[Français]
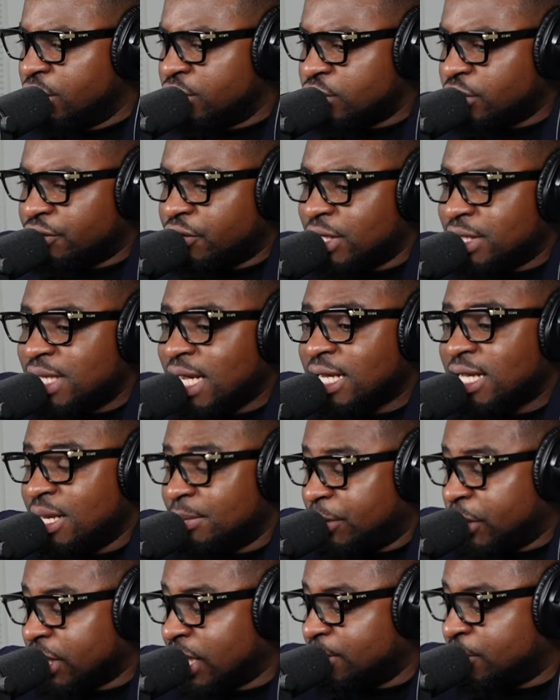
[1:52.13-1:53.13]
Sauf que ça qui
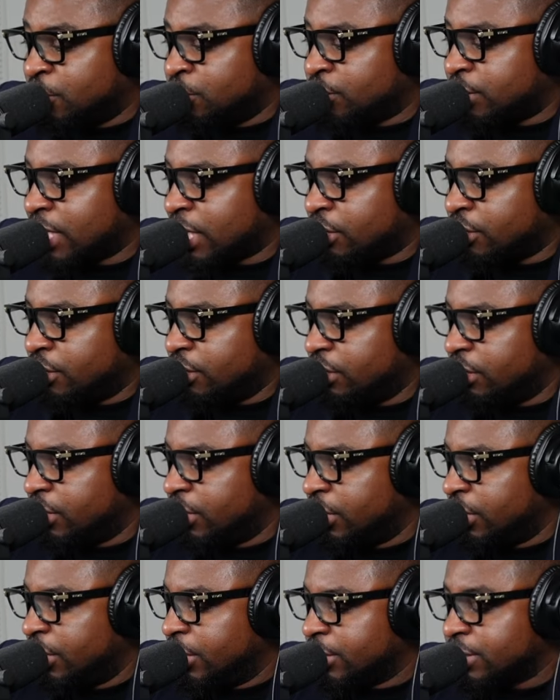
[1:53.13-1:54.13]
est important pour nous, c'est que
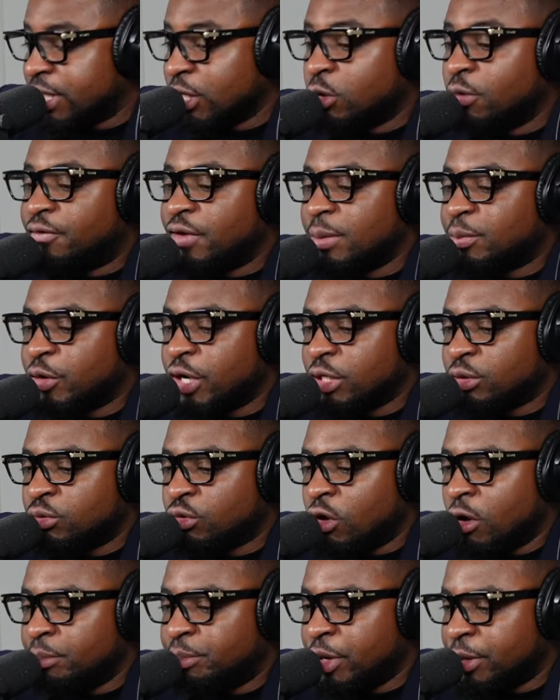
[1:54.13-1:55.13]
c'est gonfler pour être
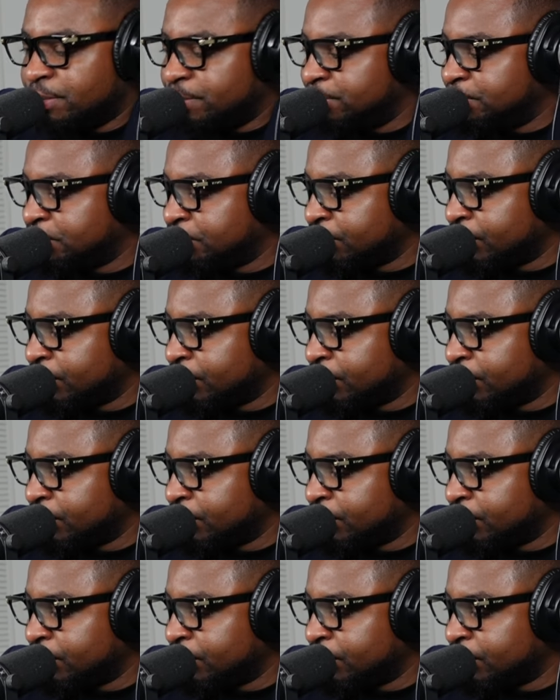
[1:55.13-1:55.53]
nous comme peuple.